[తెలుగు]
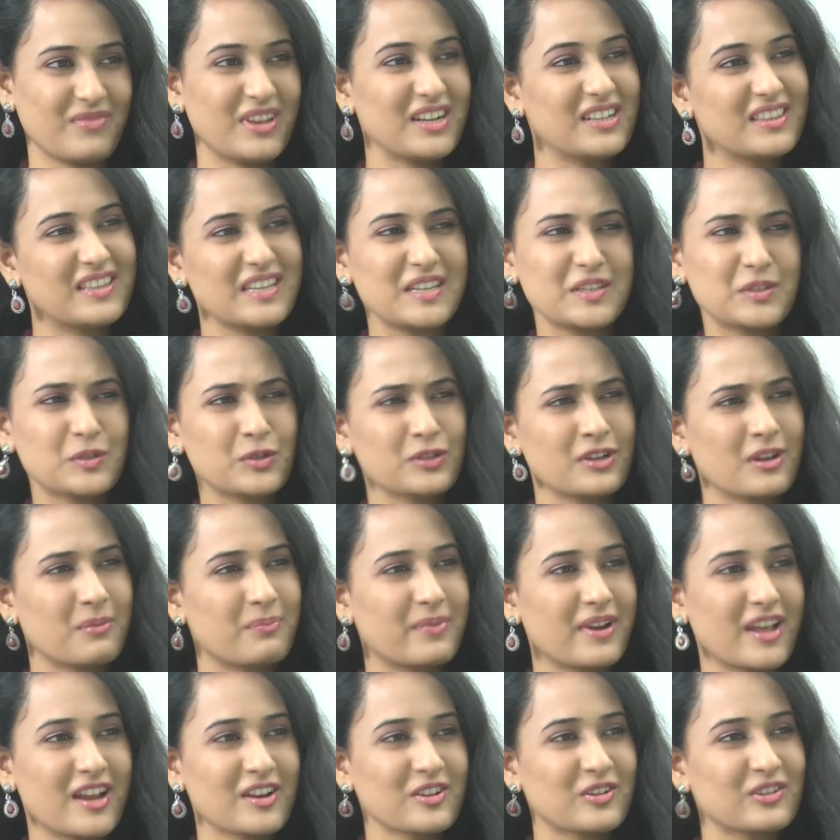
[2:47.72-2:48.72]
మీరు
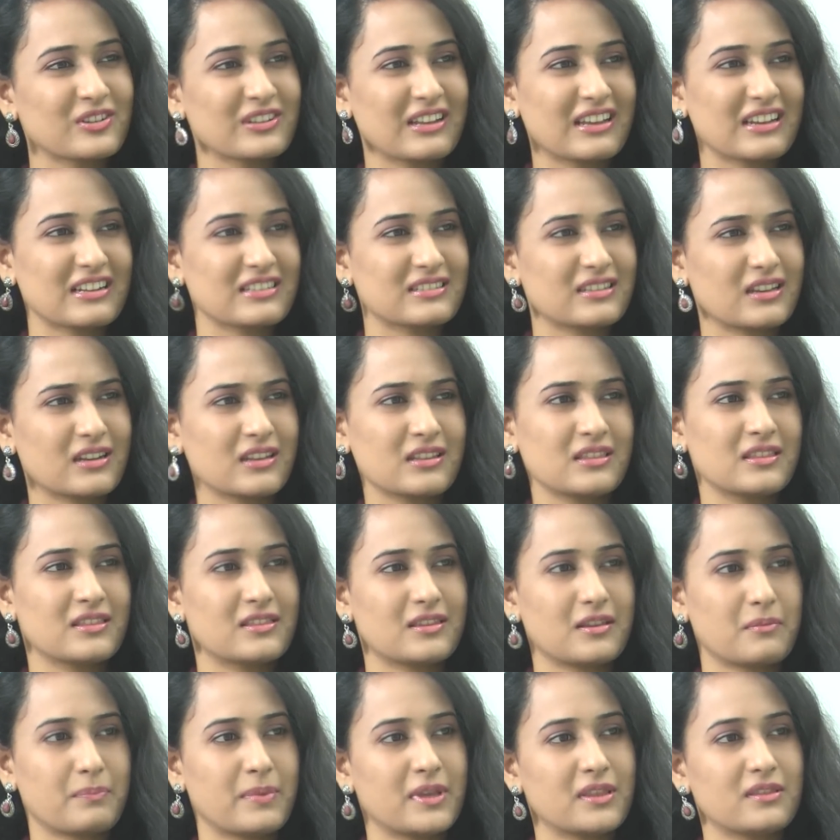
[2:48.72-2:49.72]
తీస్తున్నప్పుడే అనుకున్నారా సార్
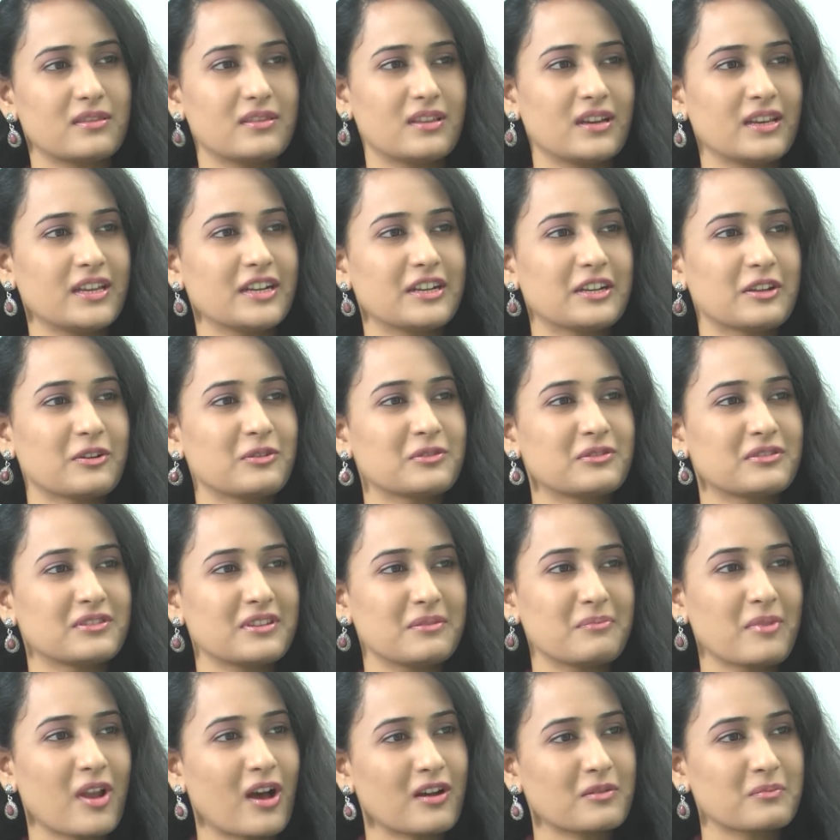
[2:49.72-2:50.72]
ఇంత పెద్ద హిట్
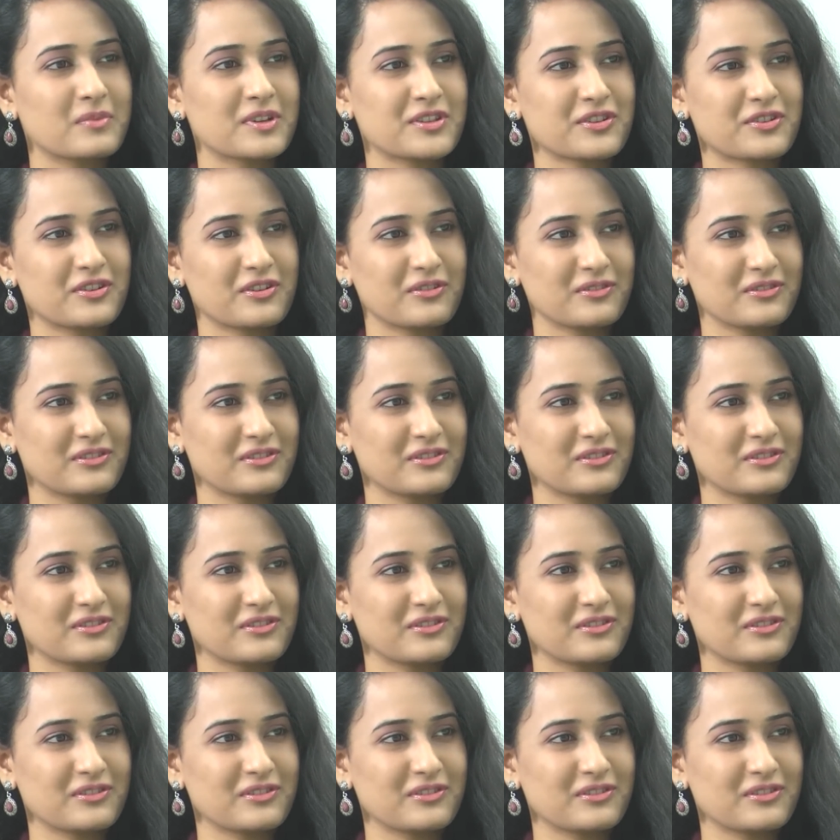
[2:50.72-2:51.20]
అవుతుంది బ్లాక్ బస్టర్